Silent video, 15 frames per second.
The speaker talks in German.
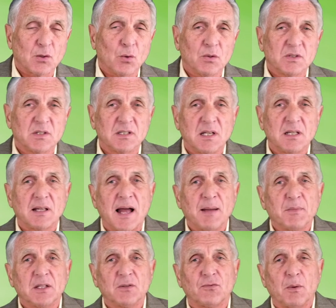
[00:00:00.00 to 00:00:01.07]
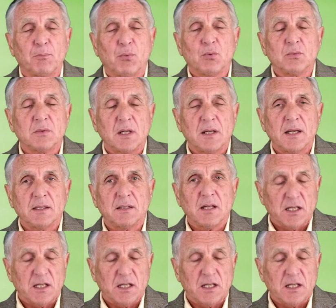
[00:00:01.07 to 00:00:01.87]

und die damit verbundenen